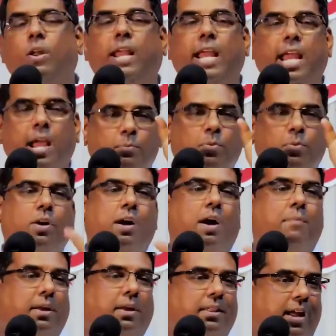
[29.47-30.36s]
ஒரே
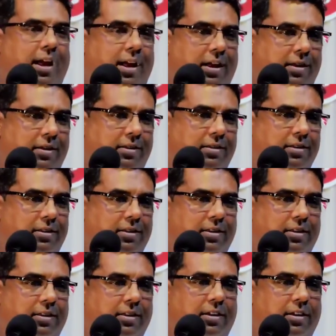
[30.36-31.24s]
பூகம்பம் தான்
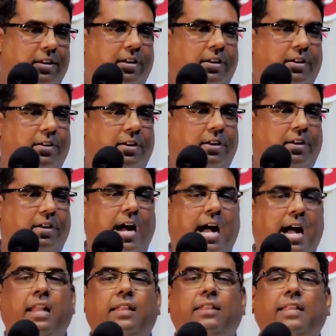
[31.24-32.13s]

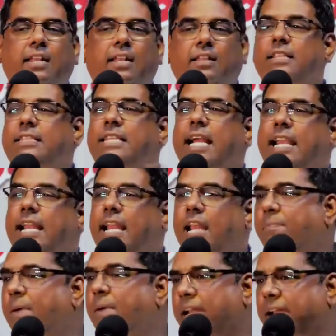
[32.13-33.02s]
அடுத்தடுத்து
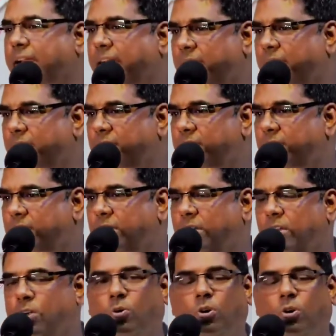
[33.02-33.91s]
சேனலில் பாருங்க
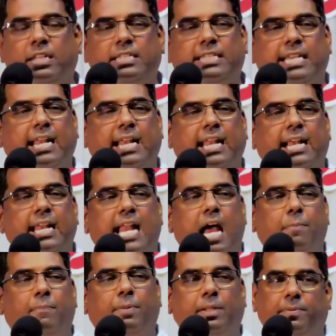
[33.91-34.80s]
ஒரு
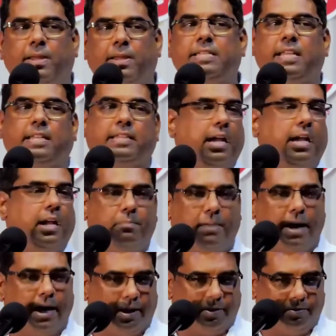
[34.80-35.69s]
சேனலில் நாற்பது பேர்
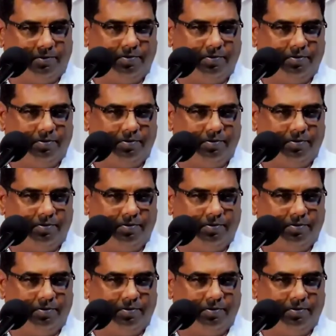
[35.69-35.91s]
செத்தாங்கம்பாங்க